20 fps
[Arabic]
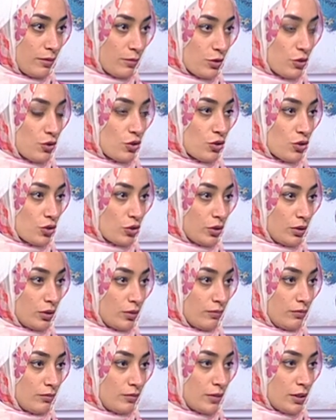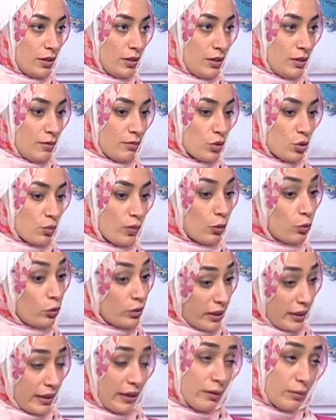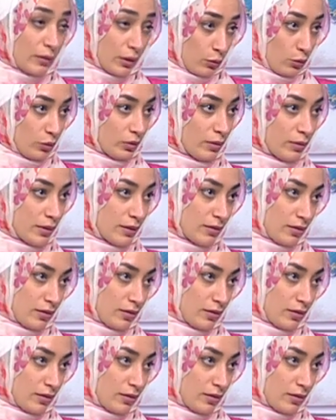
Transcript: مش مش موجوده يعني موجوده بس